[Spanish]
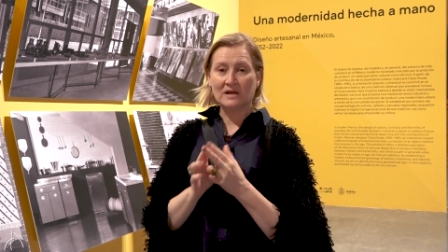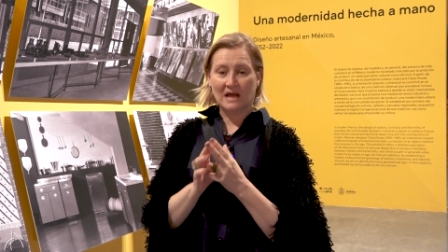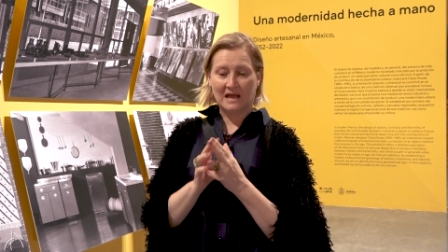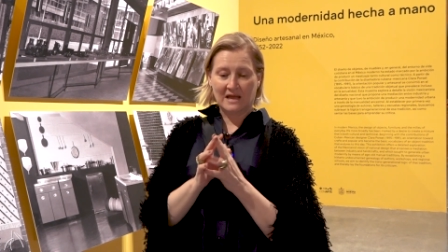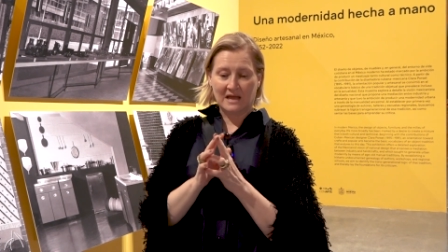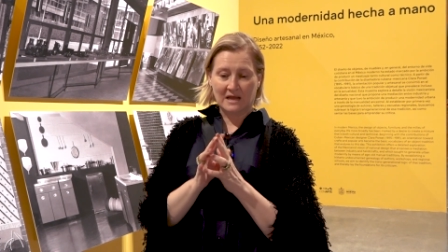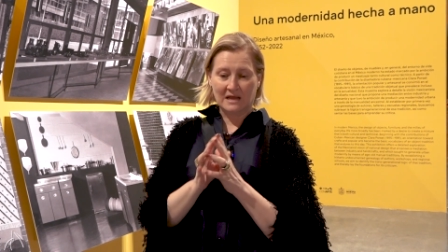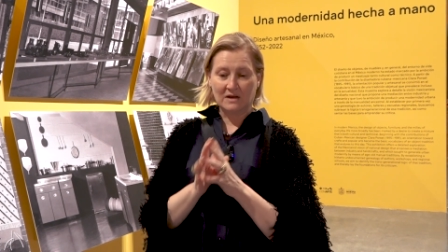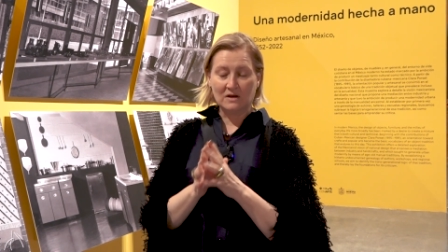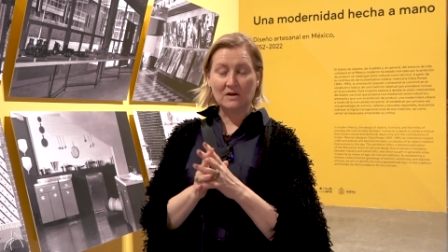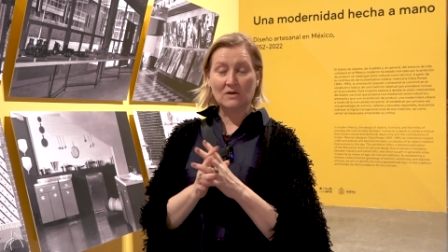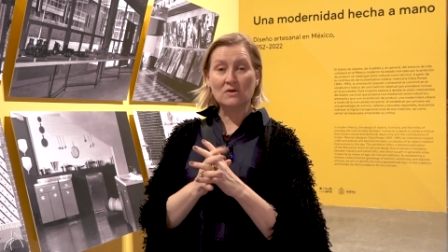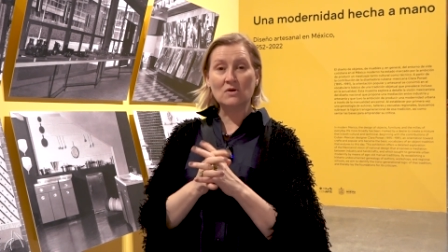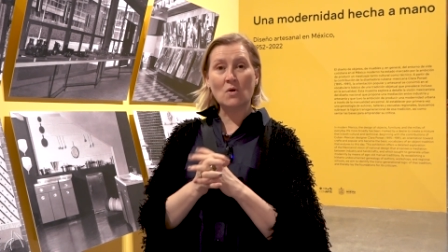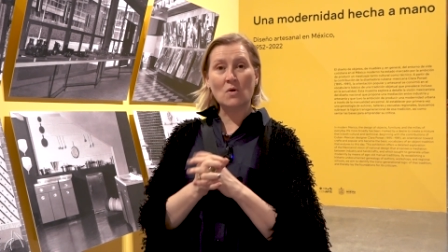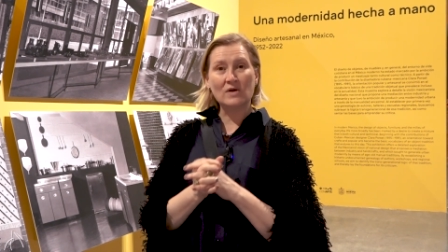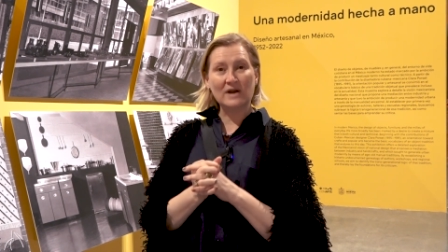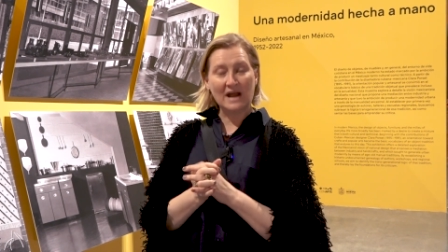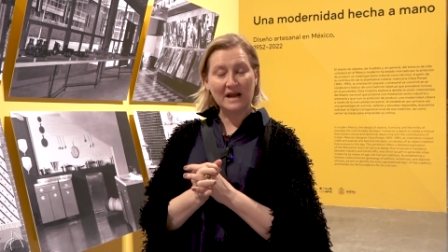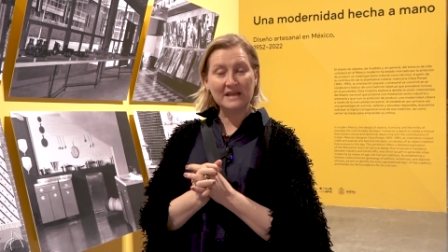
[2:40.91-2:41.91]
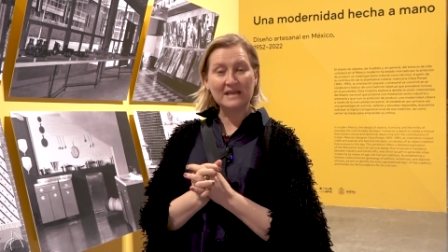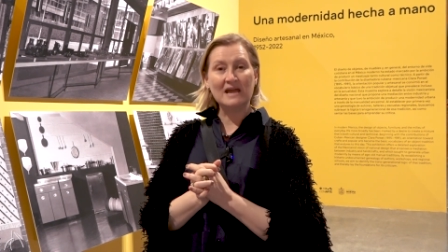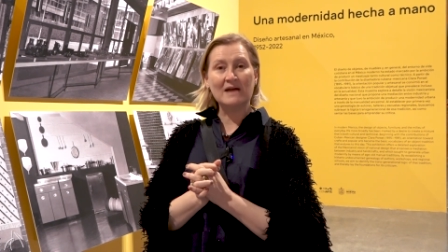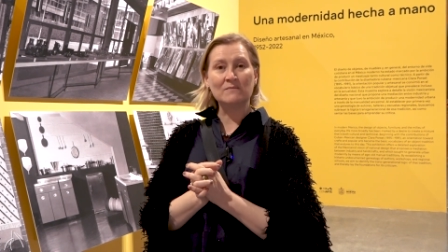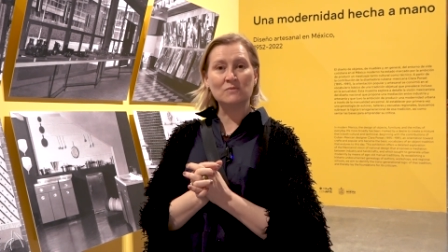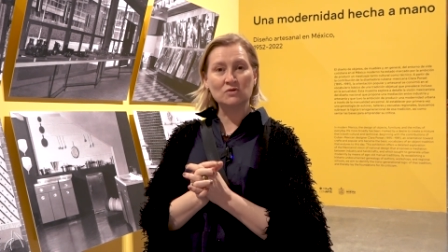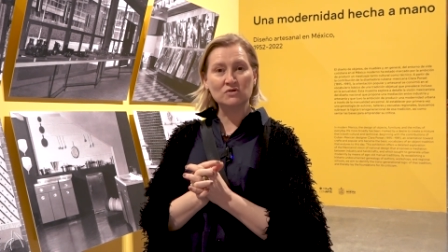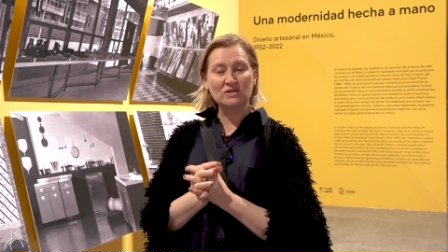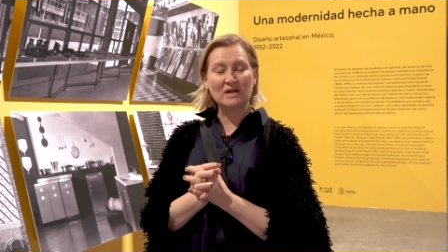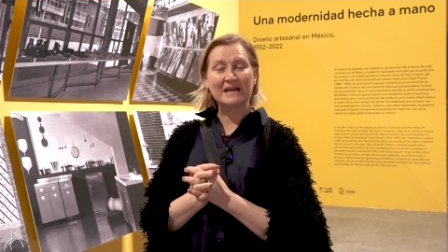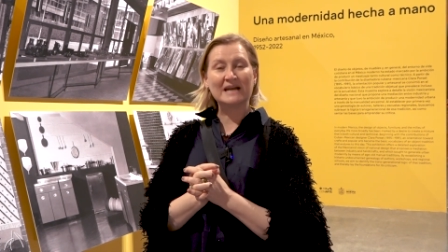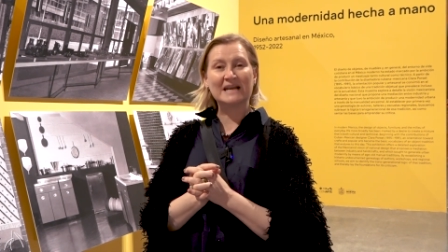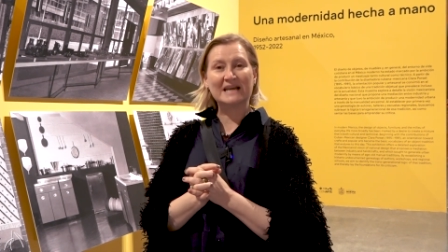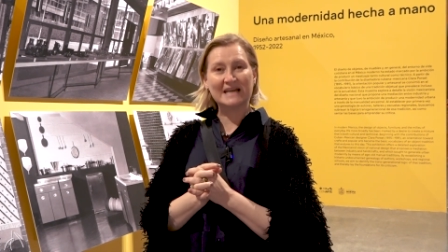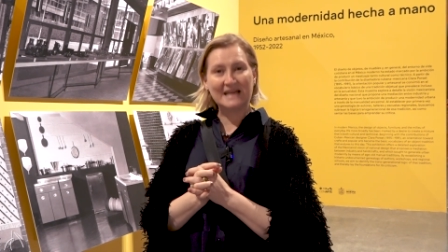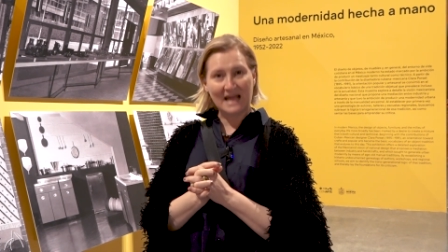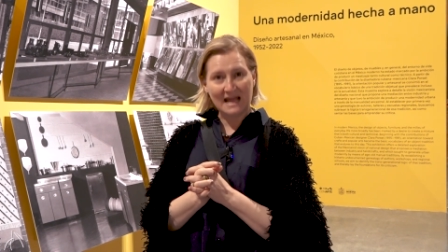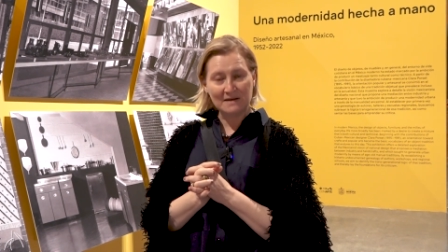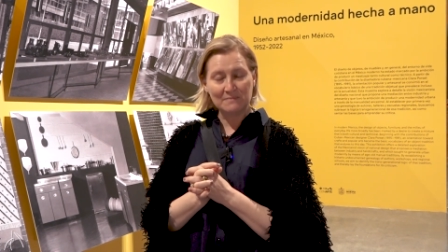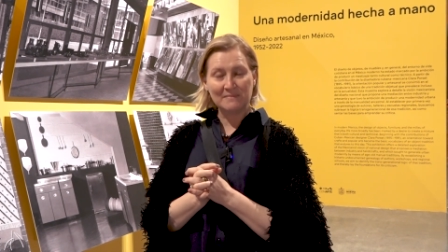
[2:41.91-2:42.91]
Eh, lograríamos
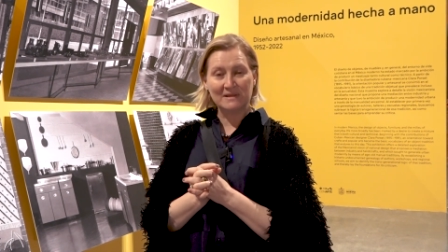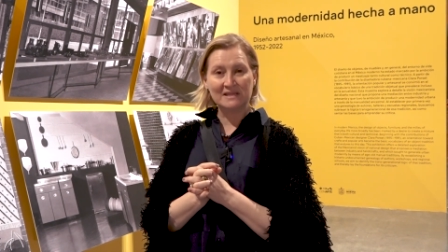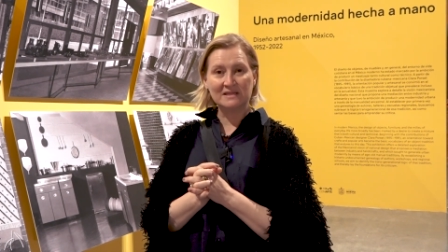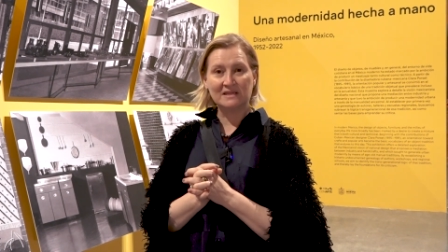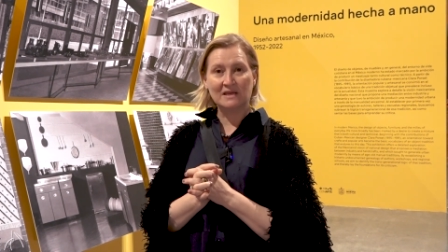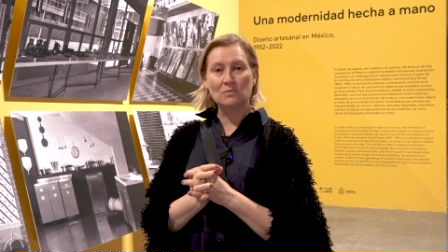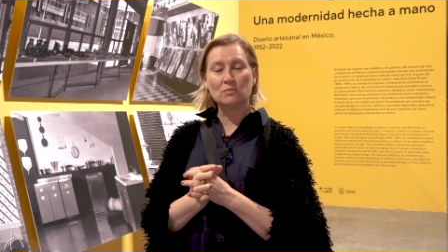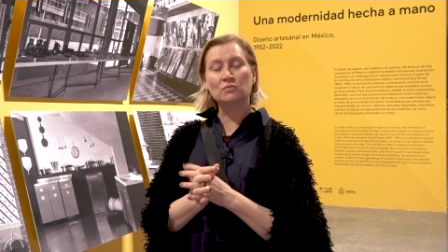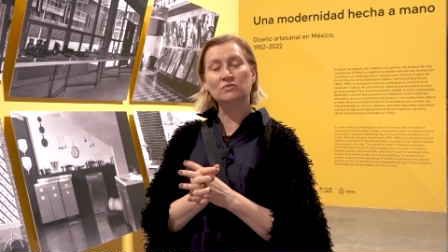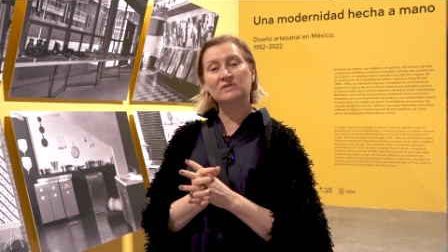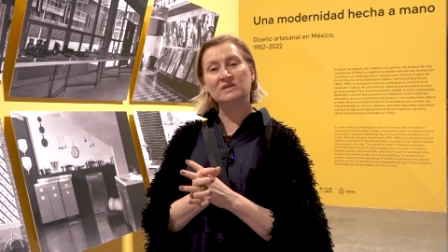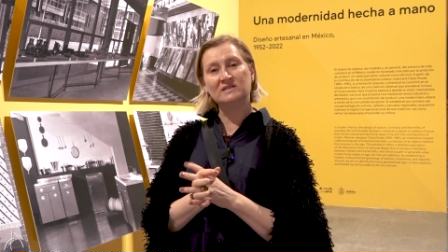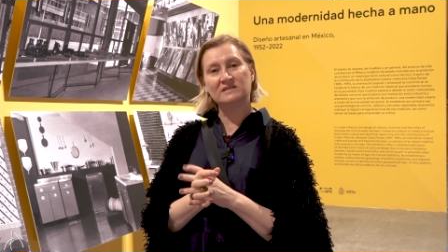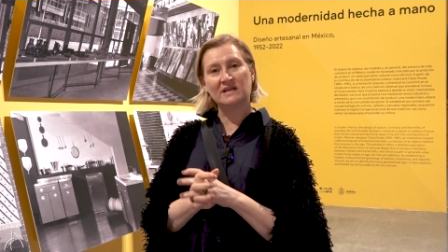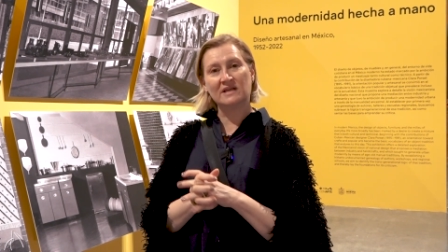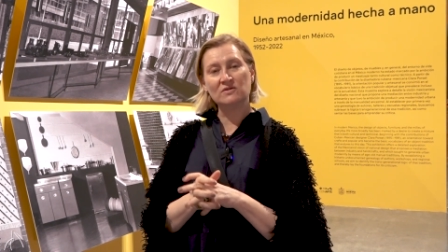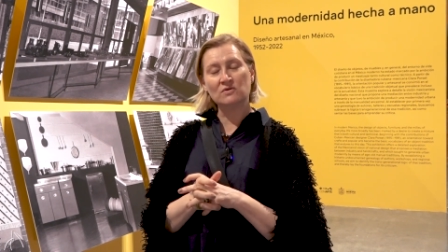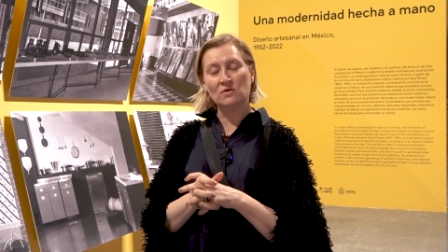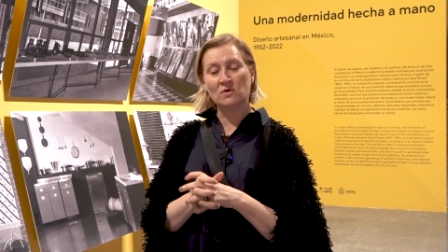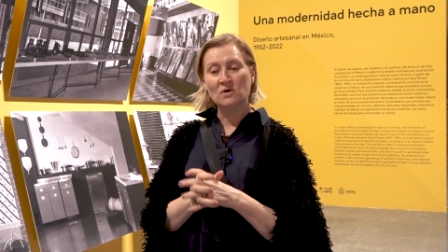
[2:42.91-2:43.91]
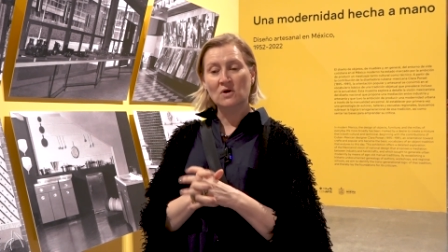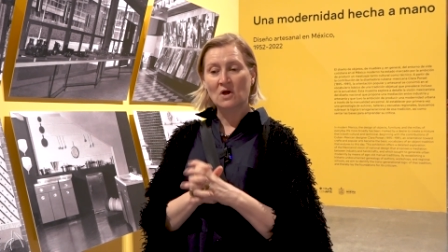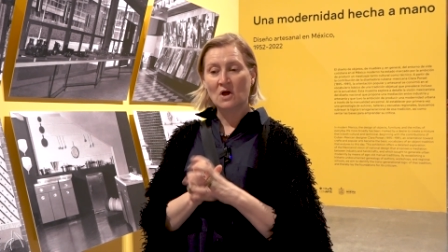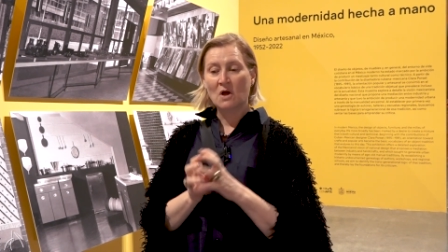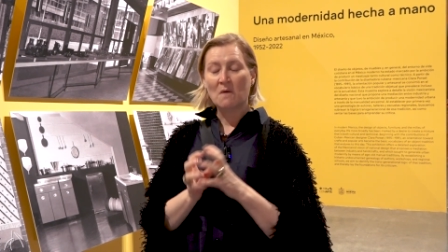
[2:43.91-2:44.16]
realmente un diseño